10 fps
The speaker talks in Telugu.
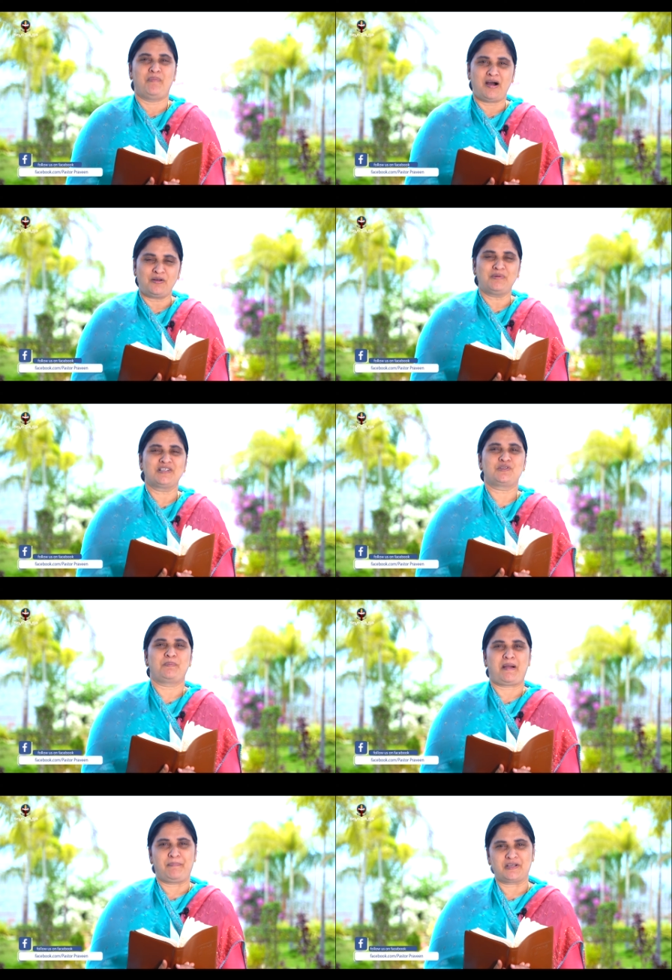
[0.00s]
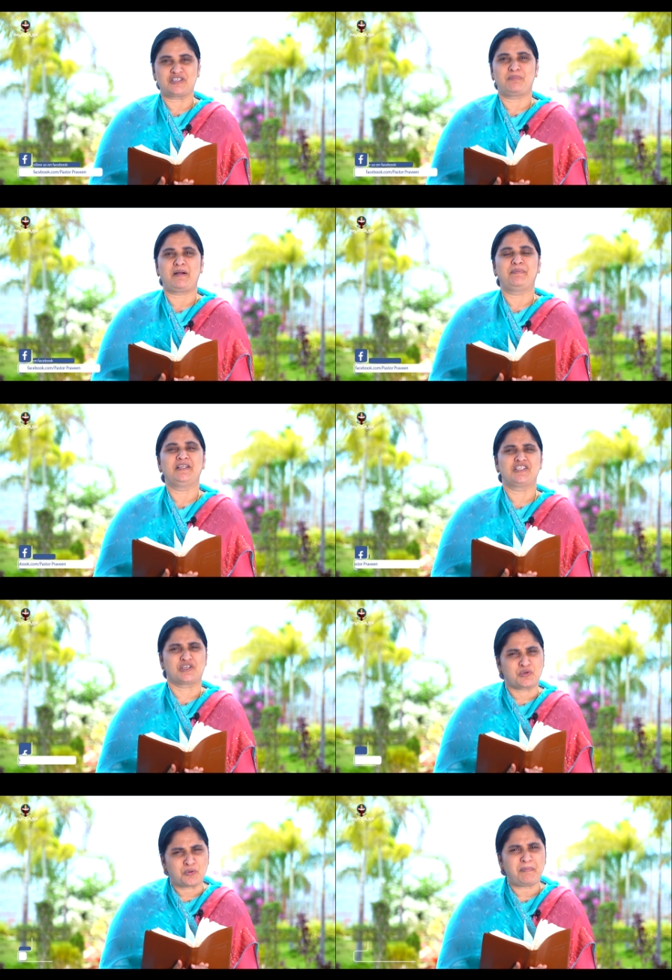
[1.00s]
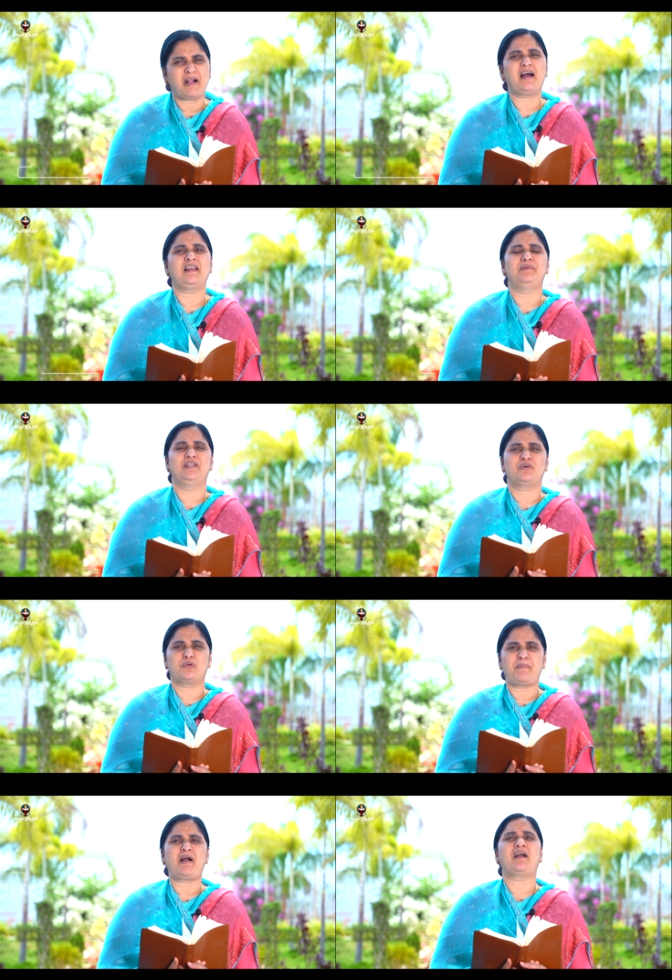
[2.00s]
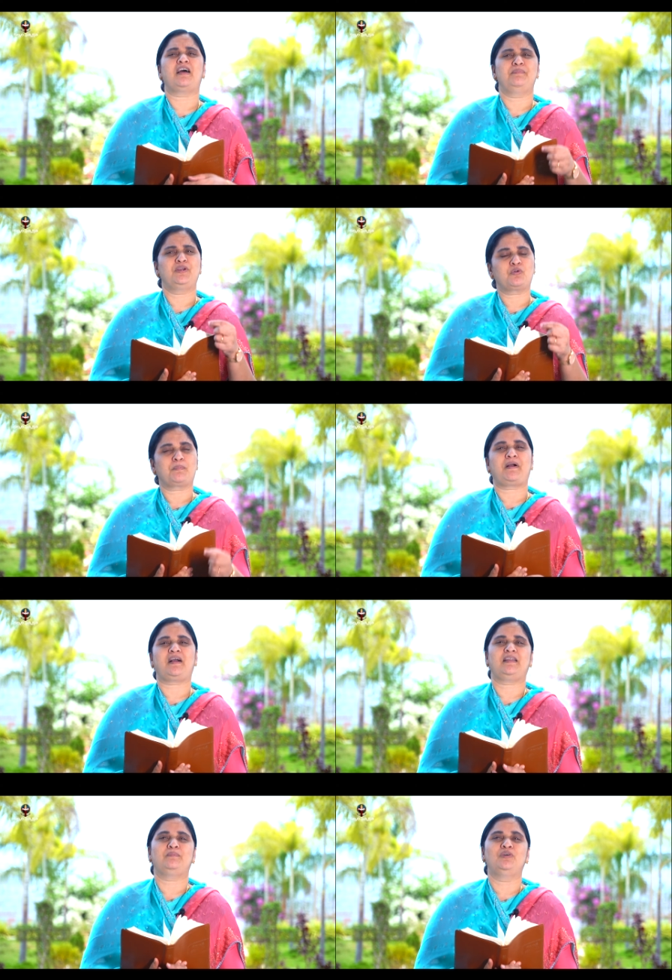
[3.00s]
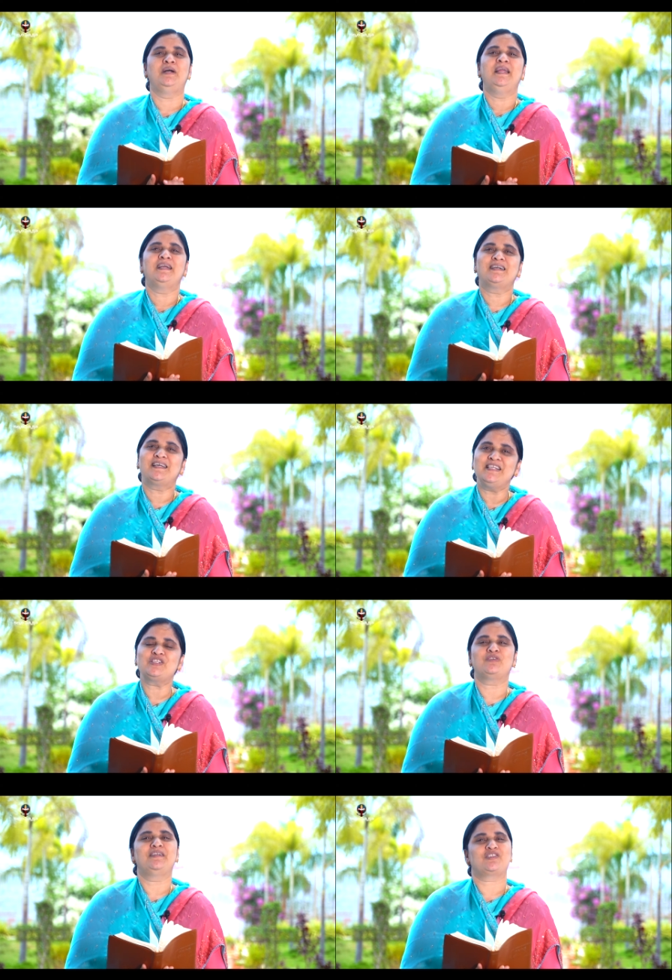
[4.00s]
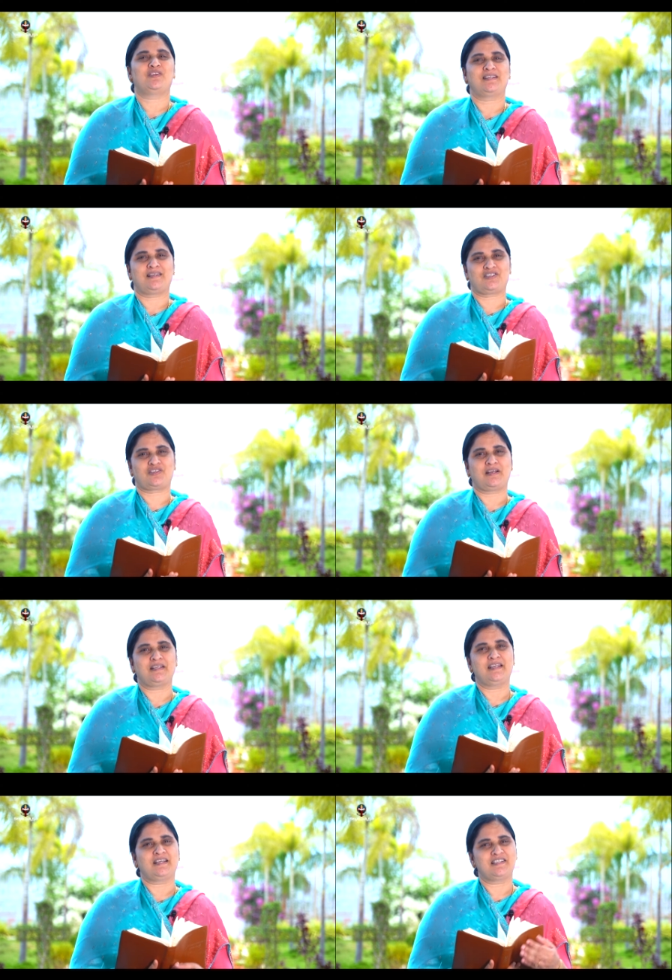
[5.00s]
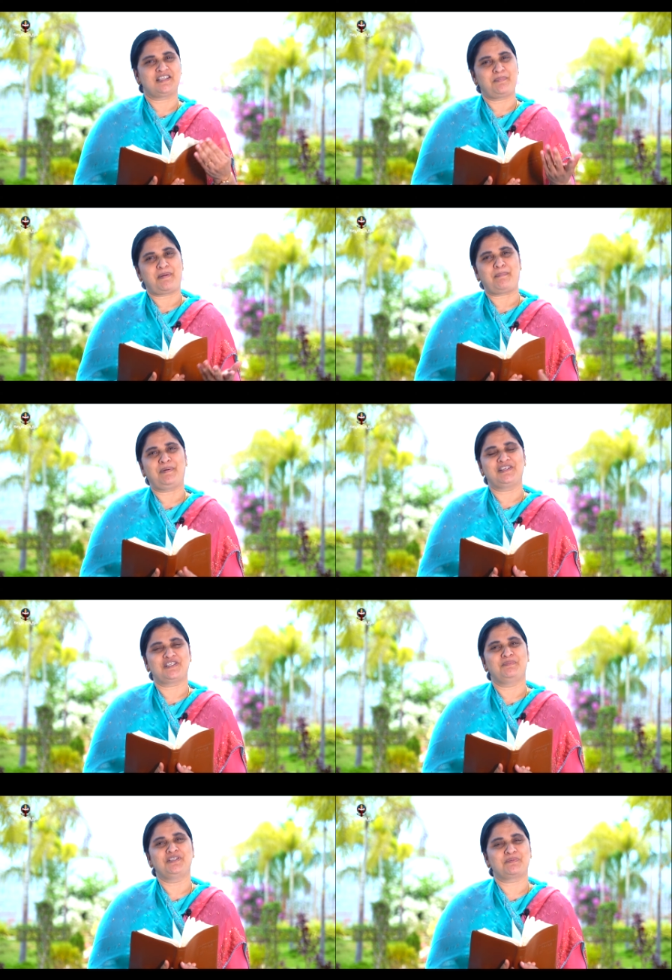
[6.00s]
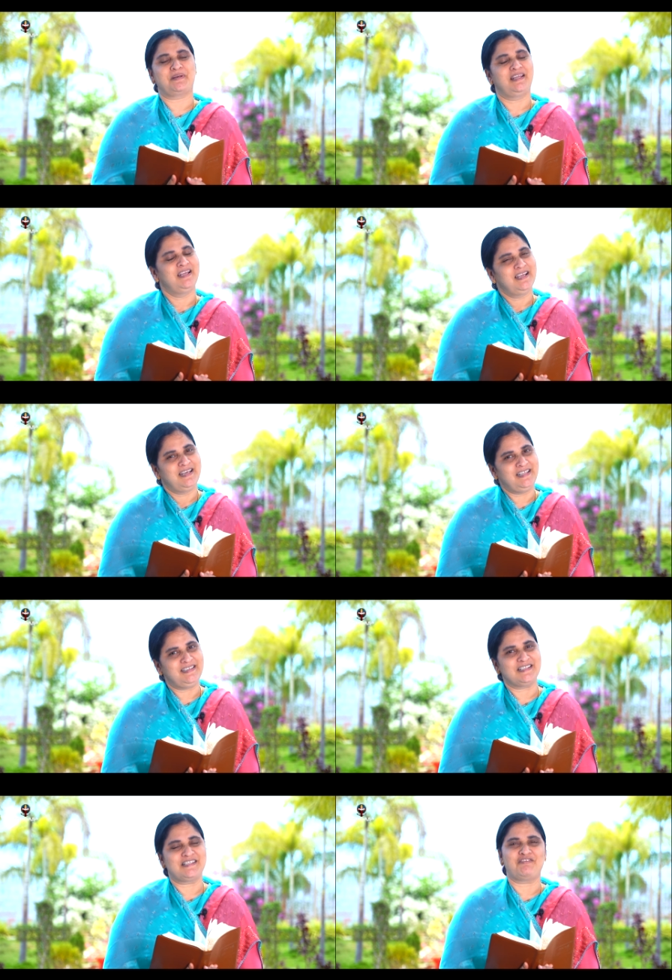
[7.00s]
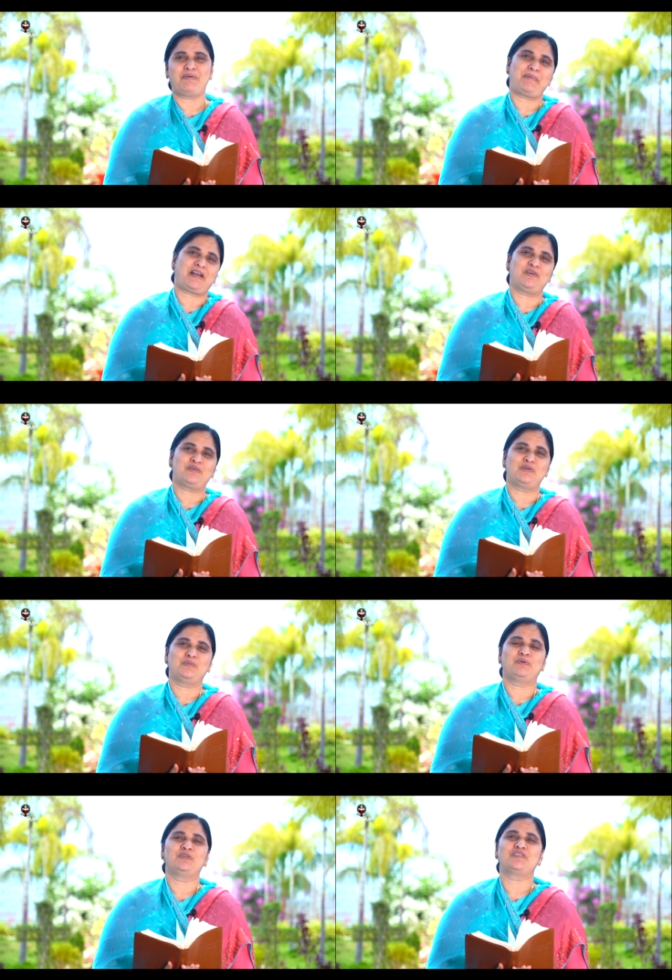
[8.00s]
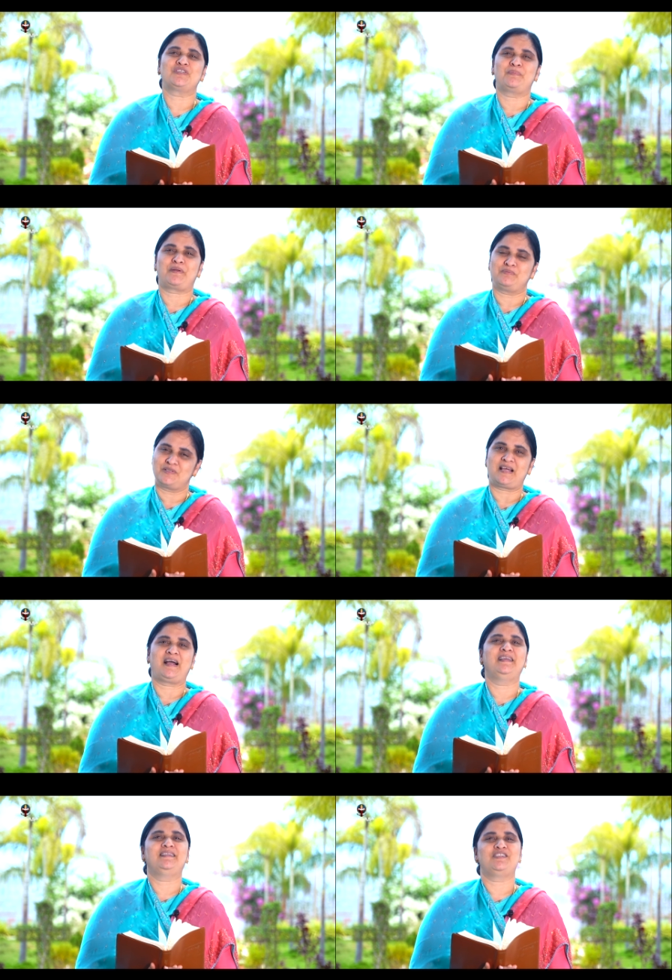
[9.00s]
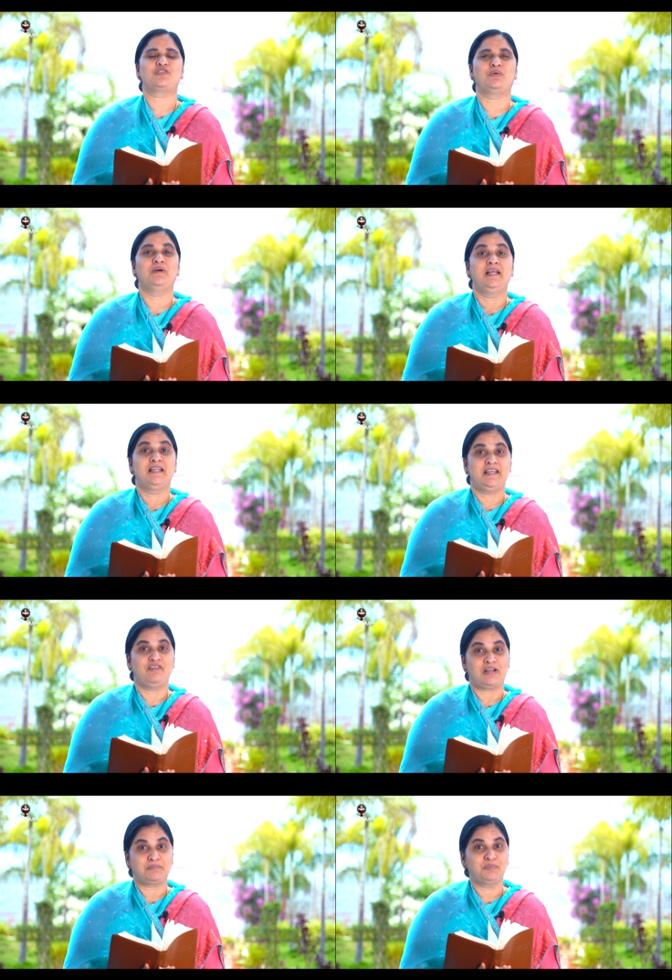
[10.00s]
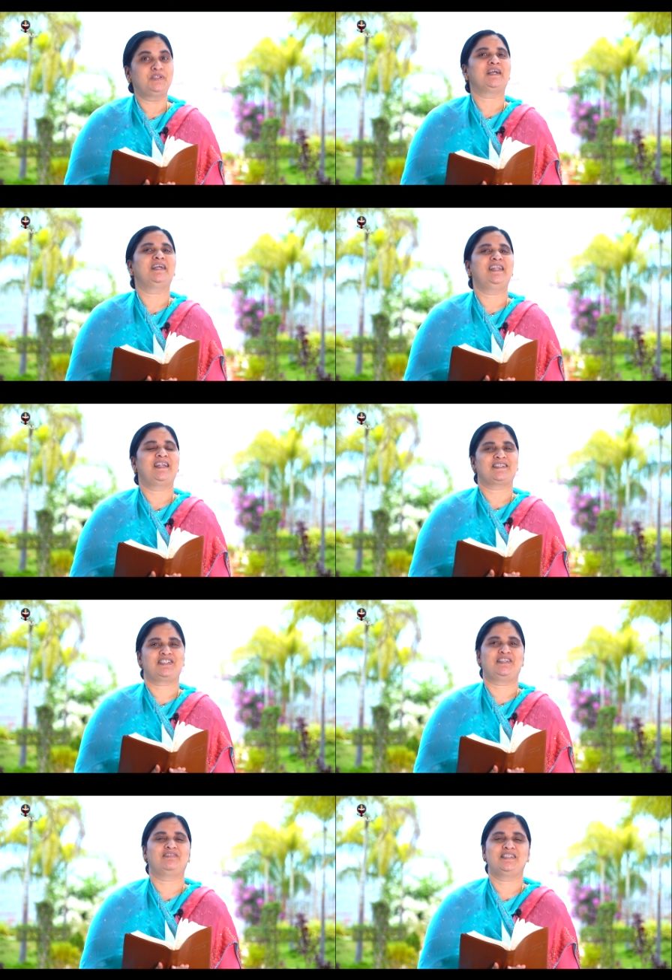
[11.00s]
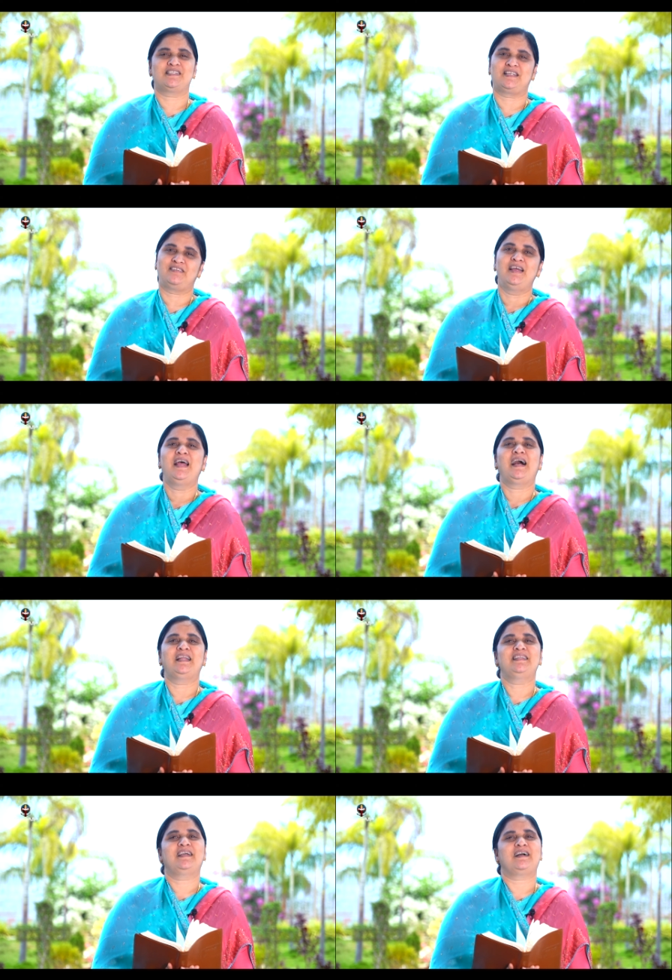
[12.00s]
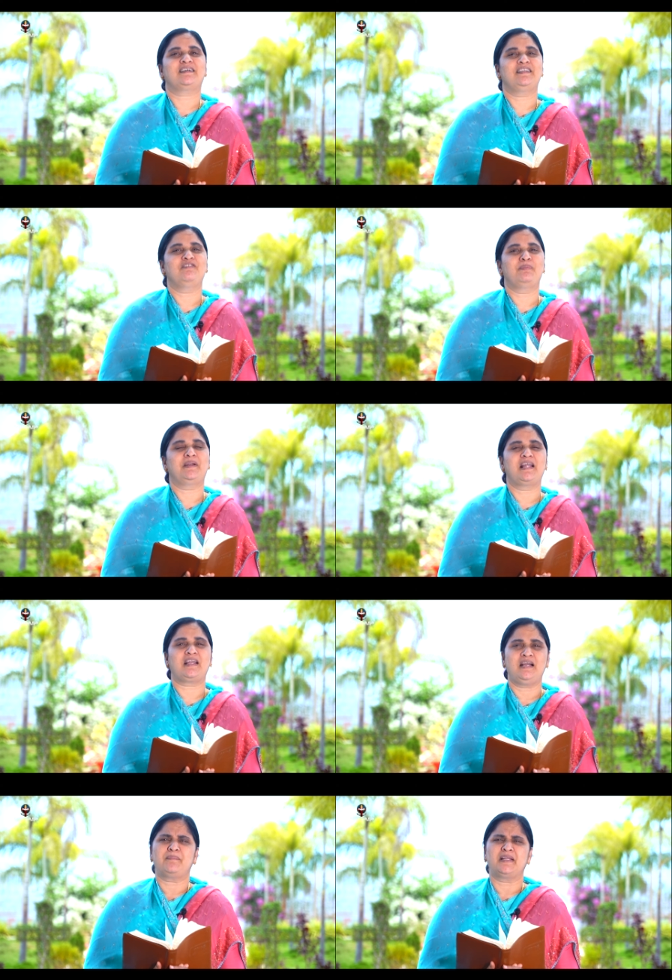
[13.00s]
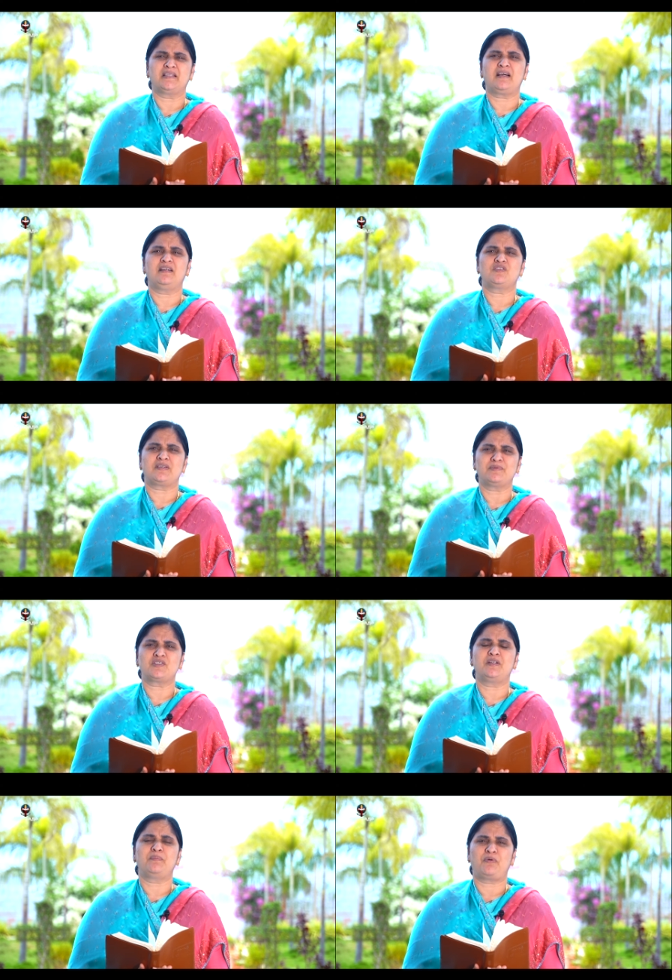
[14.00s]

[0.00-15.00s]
మారు మనసు పాపక్షమాపణ ఇచ్చే కృపకాలం ఇది కృపాకాలం ఈ కృపాకాలంలో క్రీస్తుని సొంత రక్షగా అంగీకరించి నీ పాపలు క్షమించబడి నిత్య జీవం పరలోకం నువ్వు పొందుటకు ప్రభు సహాయం తీసుకో దేవుడు అద్భుతంగా నేను ఆశీర్వదిస్తాడు అంతేకాక దేవుని బిడ్డలరా బంధకాలు సమస్యలు